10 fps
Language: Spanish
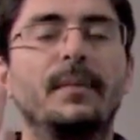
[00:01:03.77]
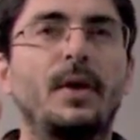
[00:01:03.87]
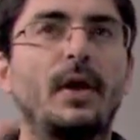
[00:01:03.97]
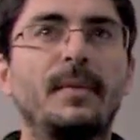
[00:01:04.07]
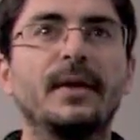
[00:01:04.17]

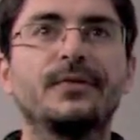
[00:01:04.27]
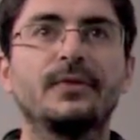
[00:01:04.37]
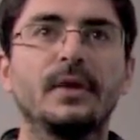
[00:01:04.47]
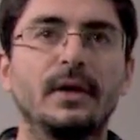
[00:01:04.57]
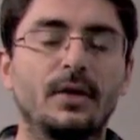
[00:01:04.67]
Pero
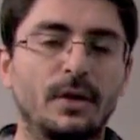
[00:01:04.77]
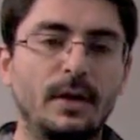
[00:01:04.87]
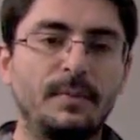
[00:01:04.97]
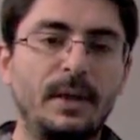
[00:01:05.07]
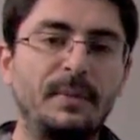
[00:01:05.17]
además, creo que
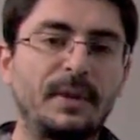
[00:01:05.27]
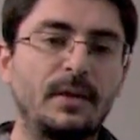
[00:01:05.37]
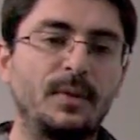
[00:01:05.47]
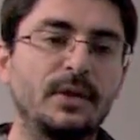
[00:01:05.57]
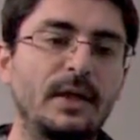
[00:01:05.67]
el,
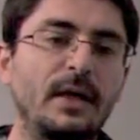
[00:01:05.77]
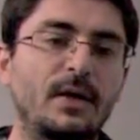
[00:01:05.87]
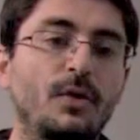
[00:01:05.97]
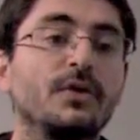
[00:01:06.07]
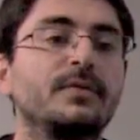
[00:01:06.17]
patrimonio tiene el
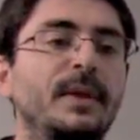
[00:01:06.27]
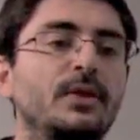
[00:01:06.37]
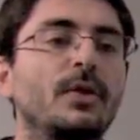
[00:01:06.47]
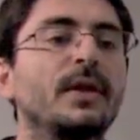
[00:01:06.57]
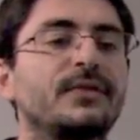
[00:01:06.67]

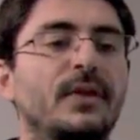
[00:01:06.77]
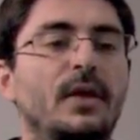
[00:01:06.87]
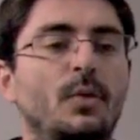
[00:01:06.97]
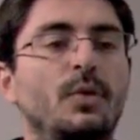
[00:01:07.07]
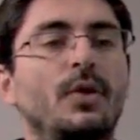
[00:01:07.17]
reconocimiento de
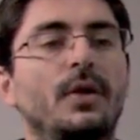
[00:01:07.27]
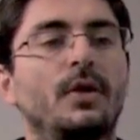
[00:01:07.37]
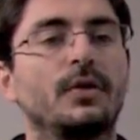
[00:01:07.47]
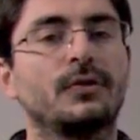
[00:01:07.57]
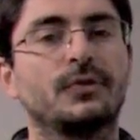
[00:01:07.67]
ser uno de
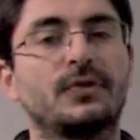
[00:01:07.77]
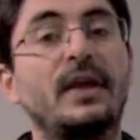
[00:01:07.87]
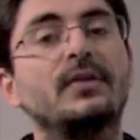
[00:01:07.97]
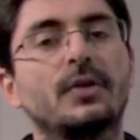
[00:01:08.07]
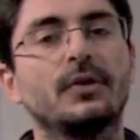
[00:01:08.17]
los
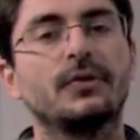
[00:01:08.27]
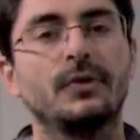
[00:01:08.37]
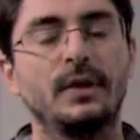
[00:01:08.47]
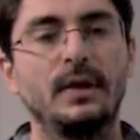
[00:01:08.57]
centros